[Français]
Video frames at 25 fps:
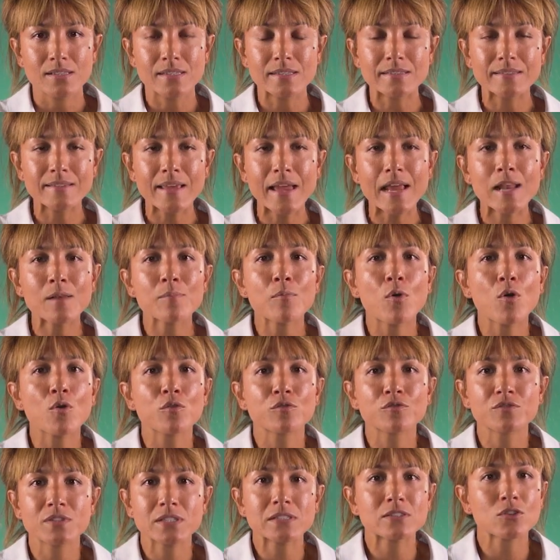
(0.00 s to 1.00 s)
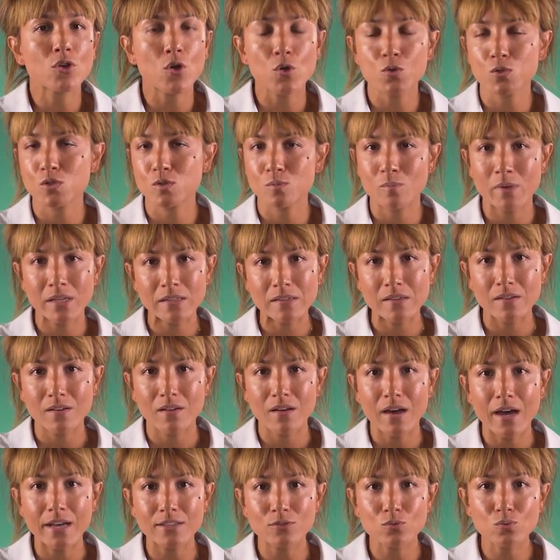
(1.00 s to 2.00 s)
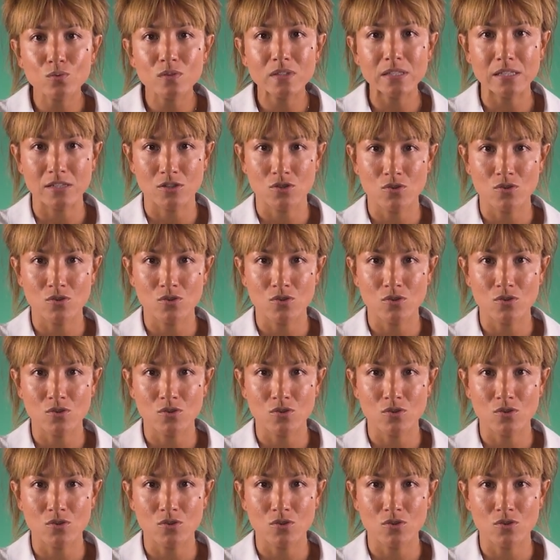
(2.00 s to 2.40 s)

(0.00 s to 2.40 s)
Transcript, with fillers: J'ai tellement envie de transmettre à tous ces